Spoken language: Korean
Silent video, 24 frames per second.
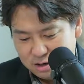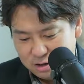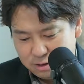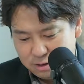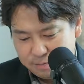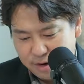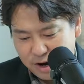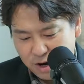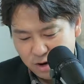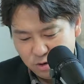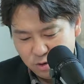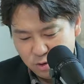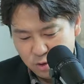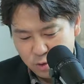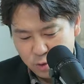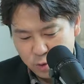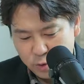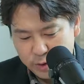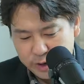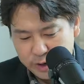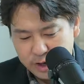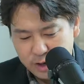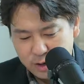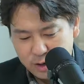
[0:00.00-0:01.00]
어, 파울로
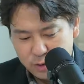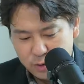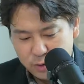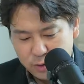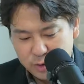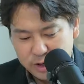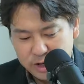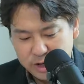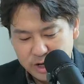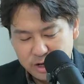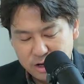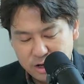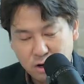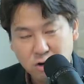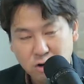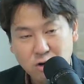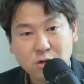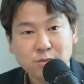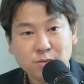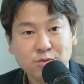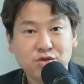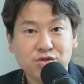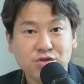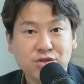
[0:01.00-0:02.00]
코엘료의
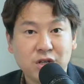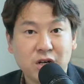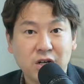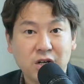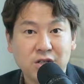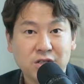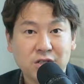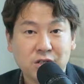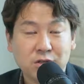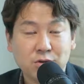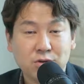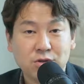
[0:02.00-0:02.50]
연금술사라는